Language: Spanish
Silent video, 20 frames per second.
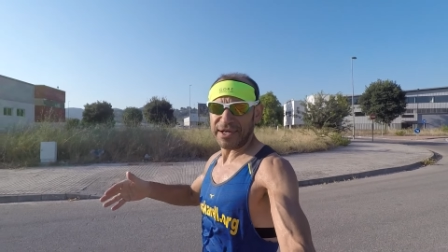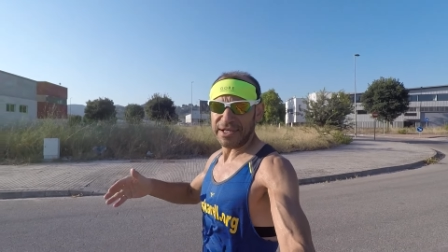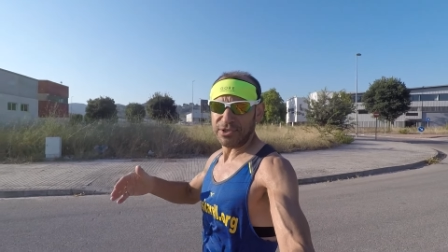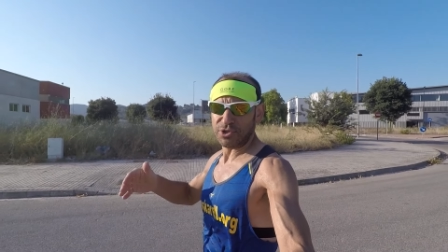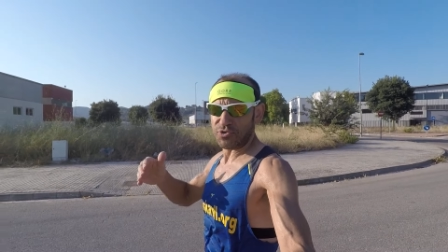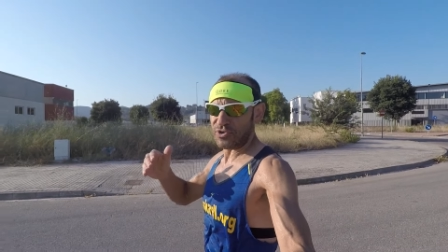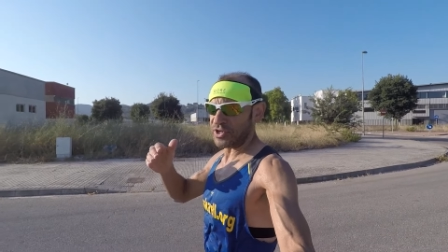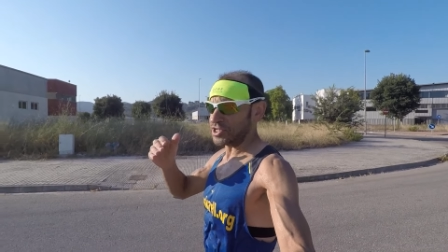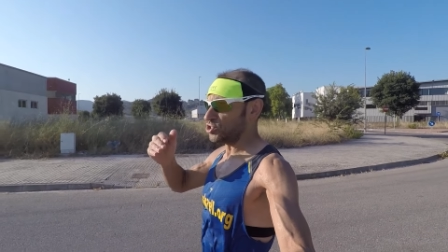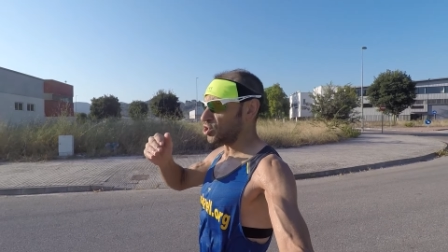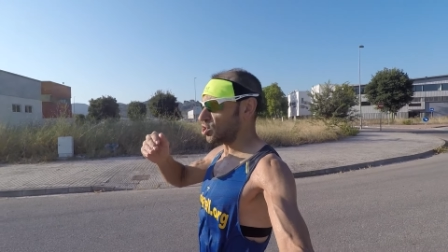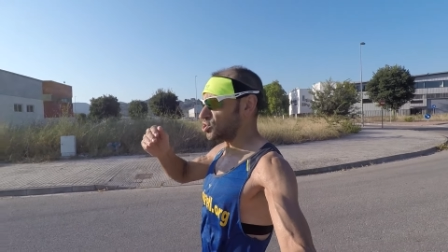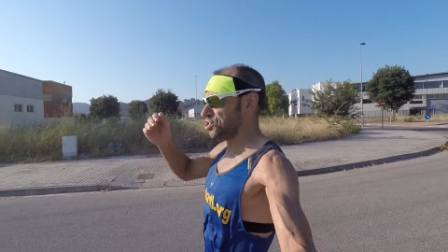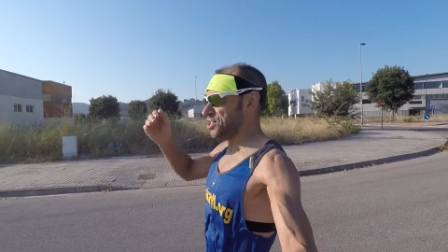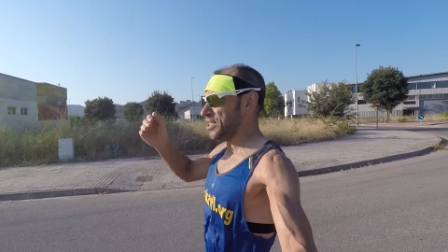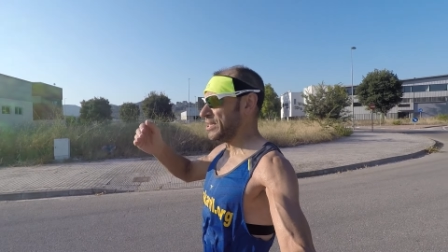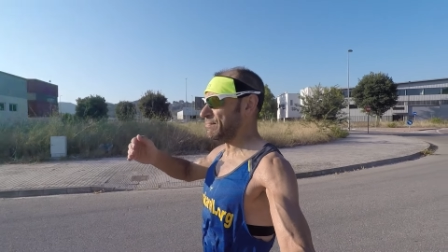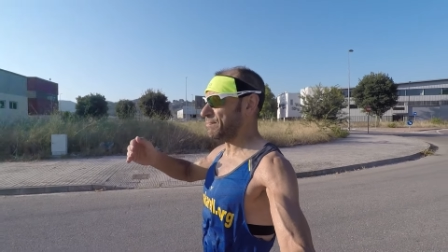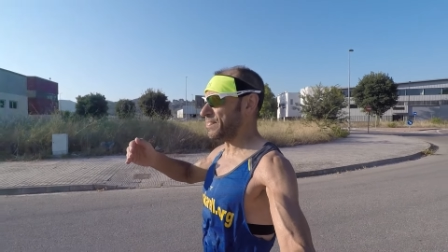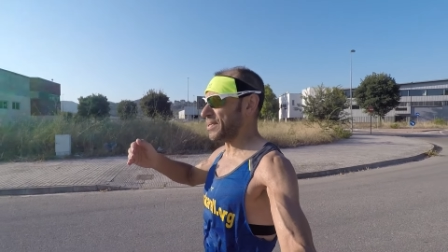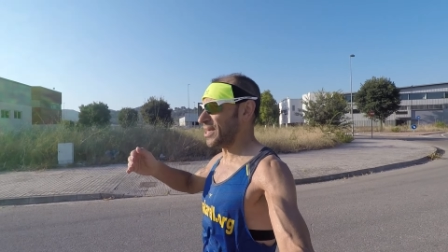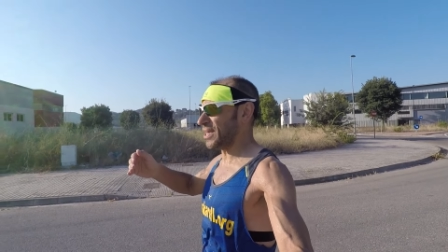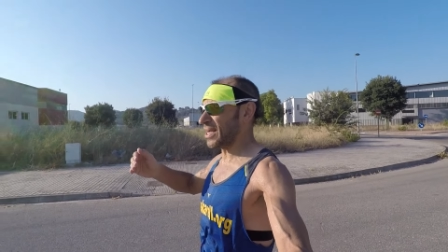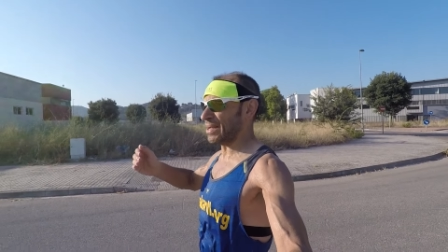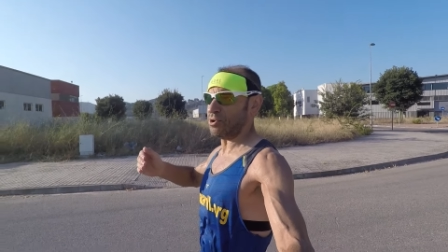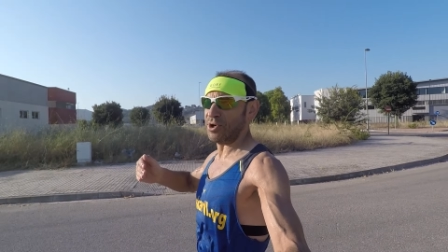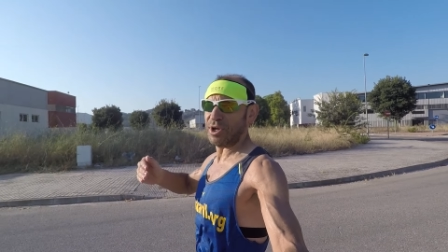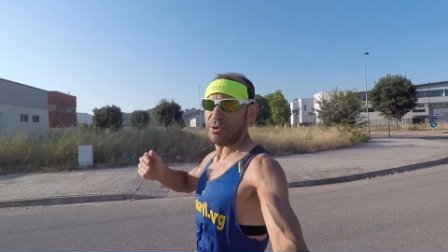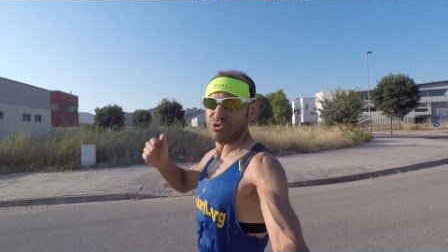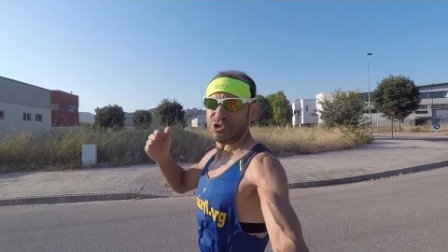Entonces yo siempre que
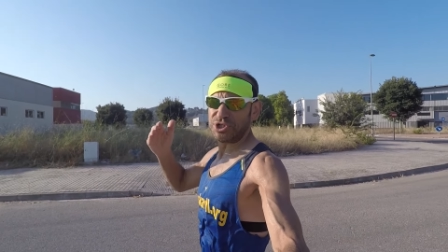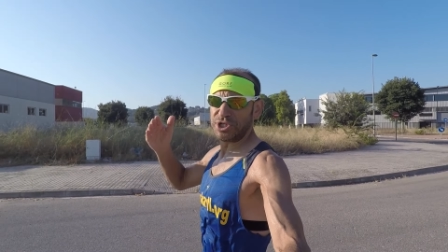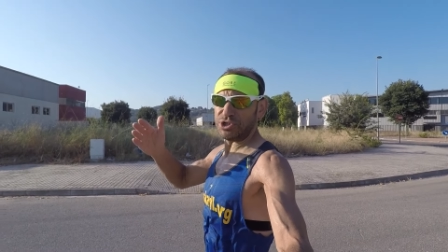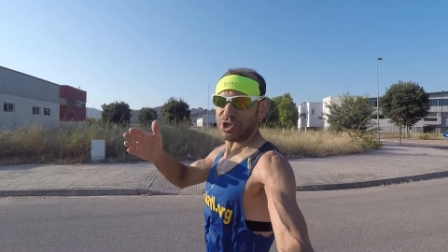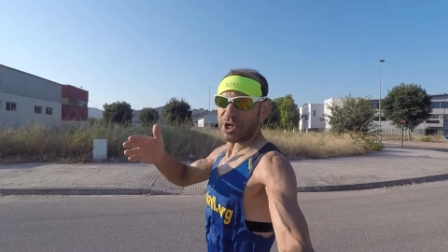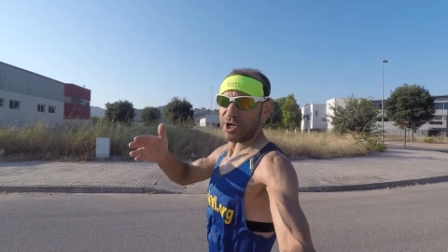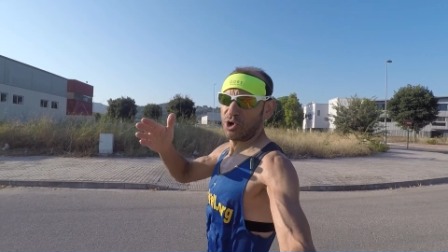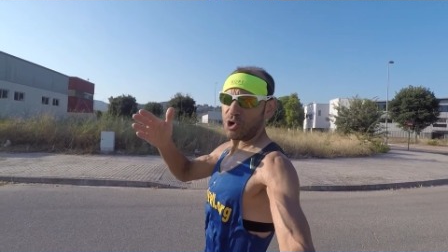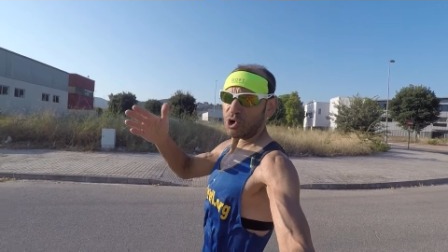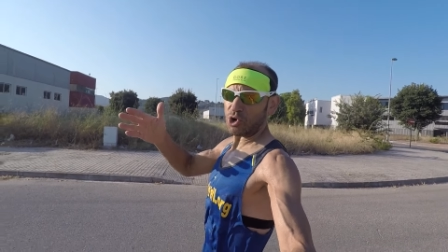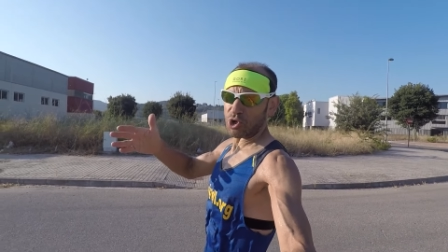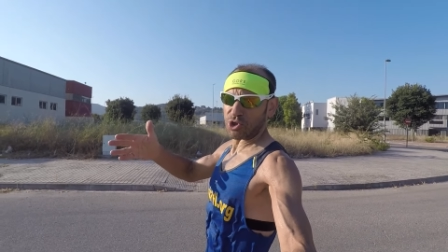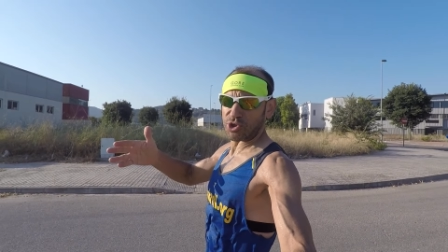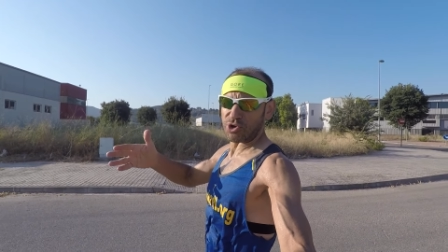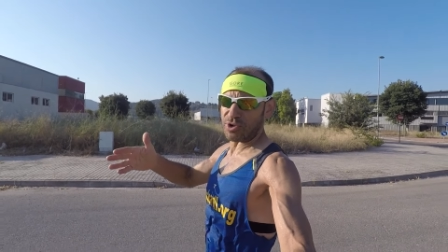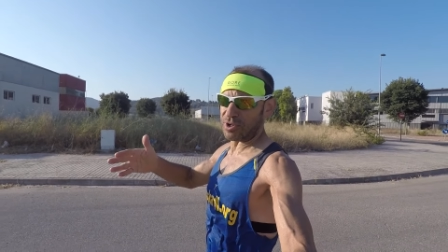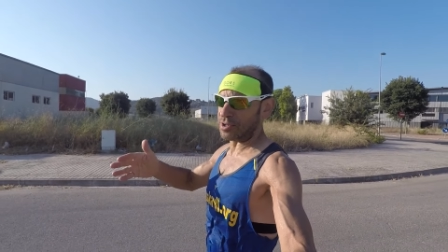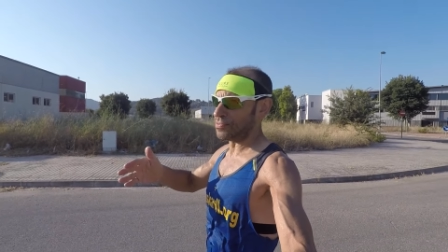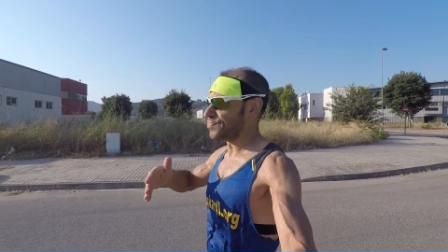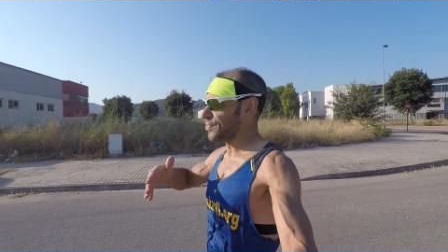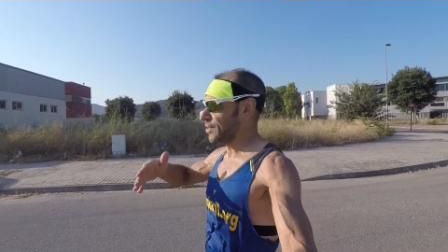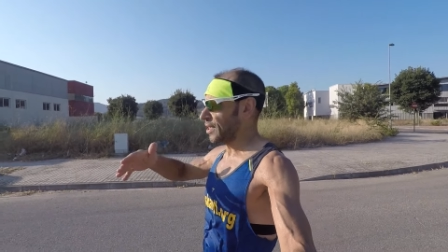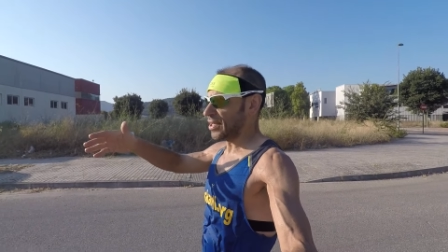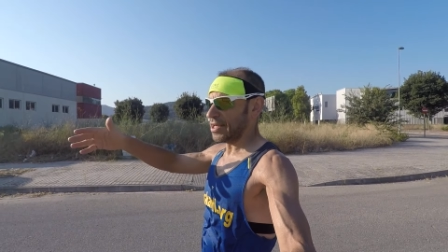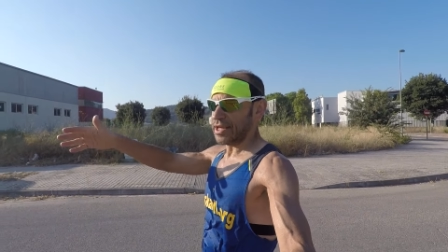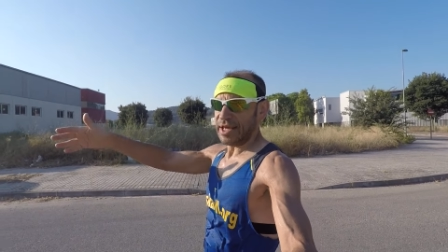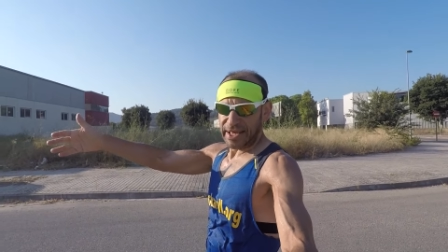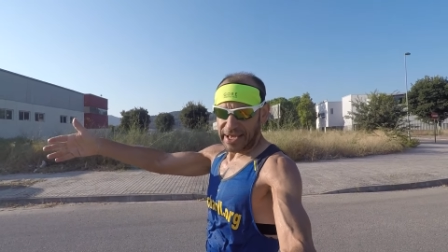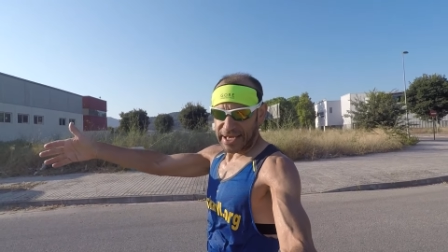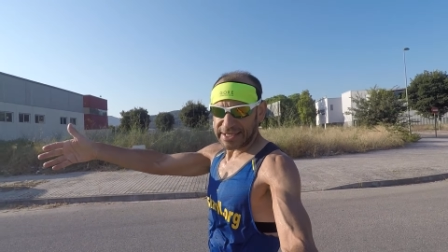voy a un sitio que no conozco,
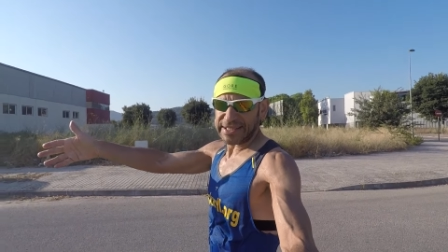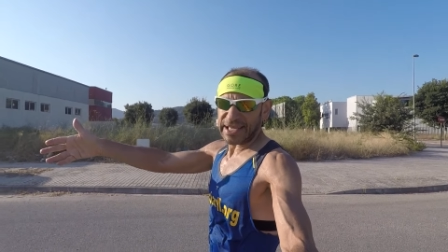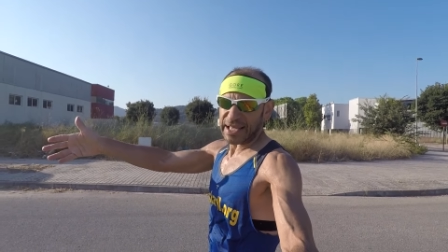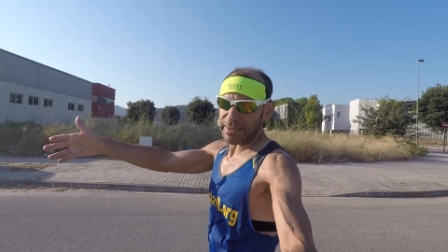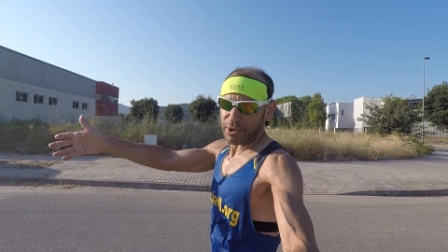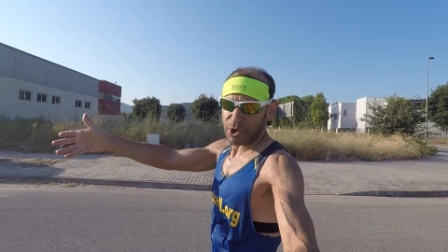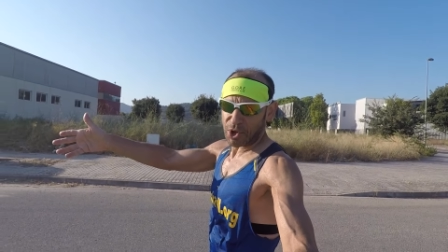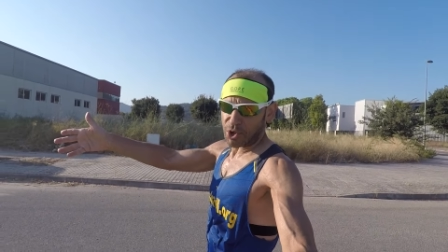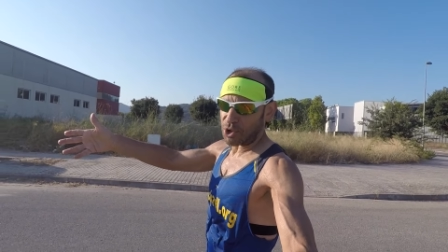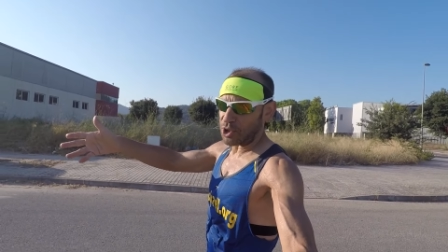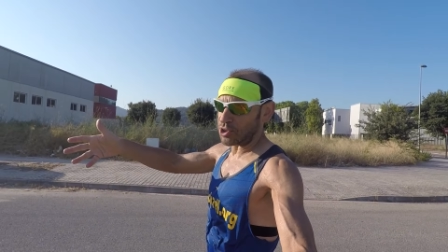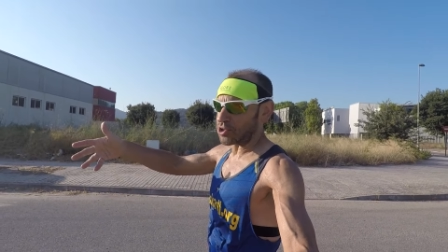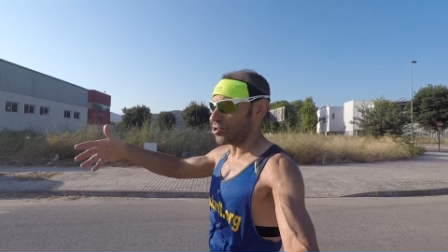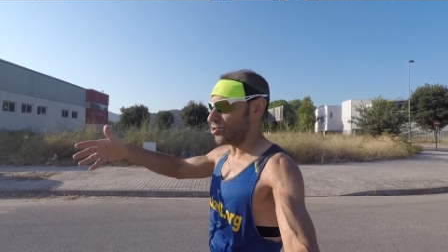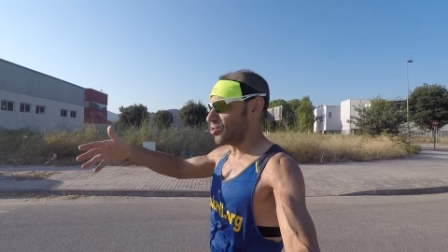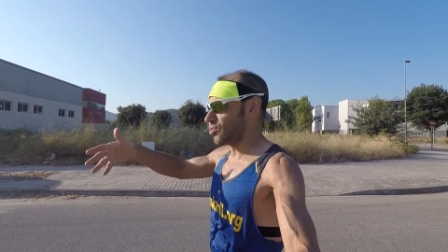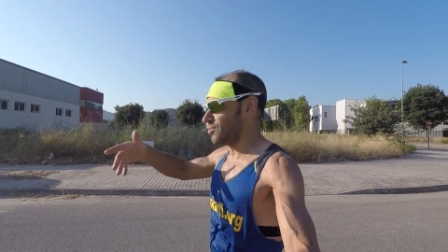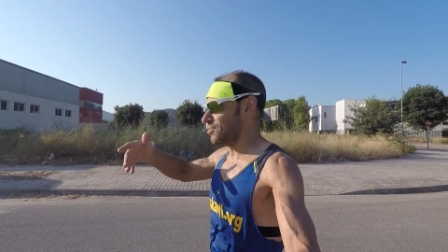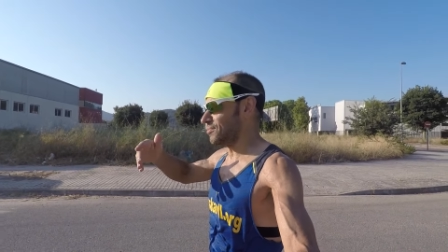este ya me lo conozco, ¿no?